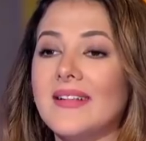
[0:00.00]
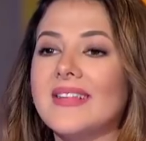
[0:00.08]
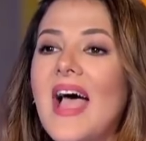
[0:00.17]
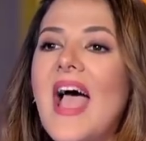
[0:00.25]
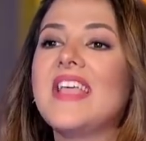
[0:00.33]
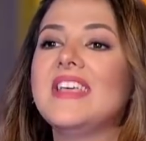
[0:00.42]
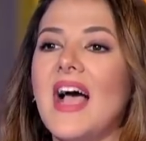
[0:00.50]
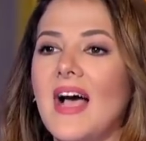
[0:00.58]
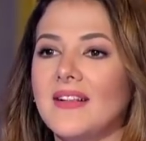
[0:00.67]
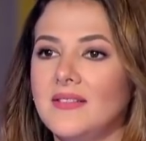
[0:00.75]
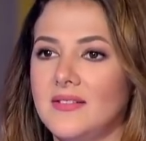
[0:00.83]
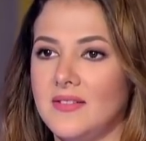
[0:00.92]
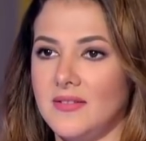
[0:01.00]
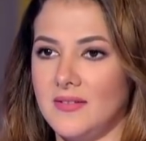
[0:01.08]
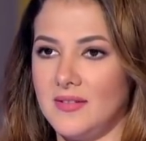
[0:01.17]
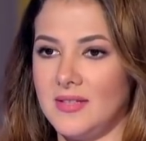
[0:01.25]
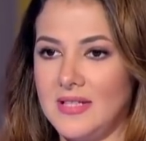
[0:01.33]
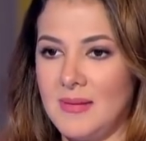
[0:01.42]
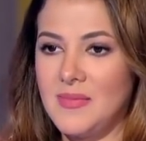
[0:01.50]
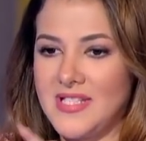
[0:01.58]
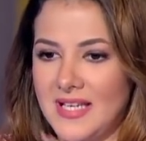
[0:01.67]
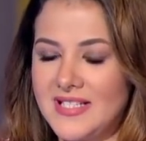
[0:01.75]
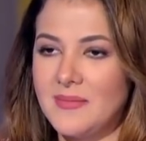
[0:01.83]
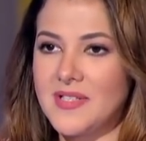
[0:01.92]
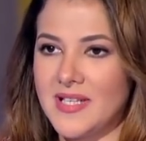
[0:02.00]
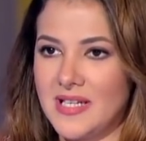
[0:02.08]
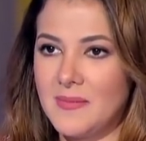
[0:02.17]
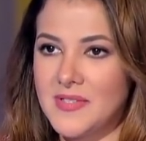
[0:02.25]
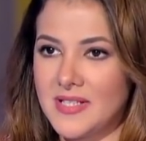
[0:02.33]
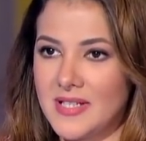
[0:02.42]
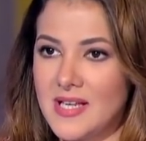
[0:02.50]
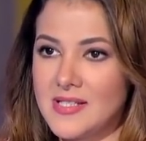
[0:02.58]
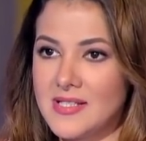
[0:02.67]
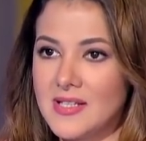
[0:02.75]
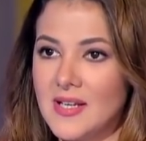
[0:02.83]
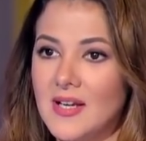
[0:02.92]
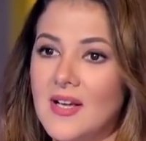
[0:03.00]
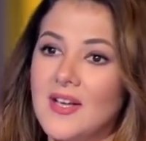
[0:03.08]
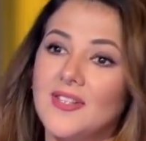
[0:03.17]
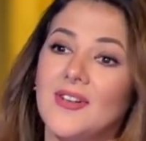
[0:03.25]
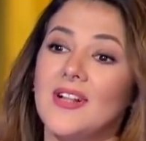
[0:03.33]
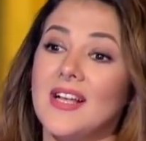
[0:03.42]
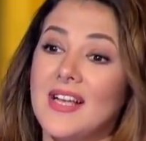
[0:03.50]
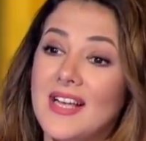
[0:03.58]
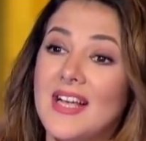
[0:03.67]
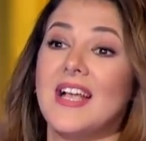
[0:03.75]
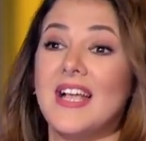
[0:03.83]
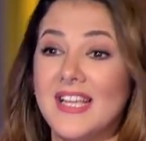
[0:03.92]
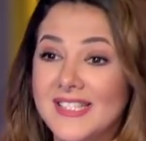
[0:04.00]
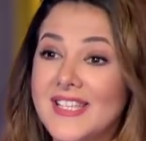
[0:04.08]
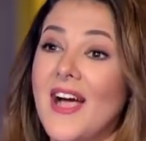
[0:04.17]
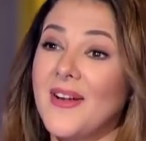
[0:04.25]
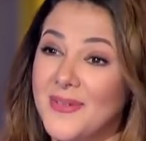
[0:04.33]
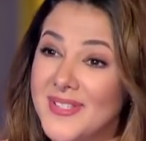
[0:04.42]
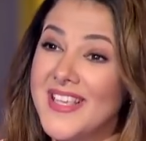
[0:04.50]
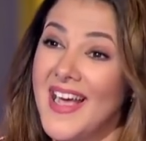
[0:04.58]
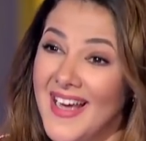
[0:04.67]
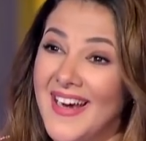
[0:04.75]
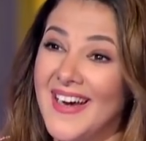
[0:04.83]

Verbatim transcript: عندها اي حد لابس يعني انت مثلا لابسه دريس تقول لك انت عروسه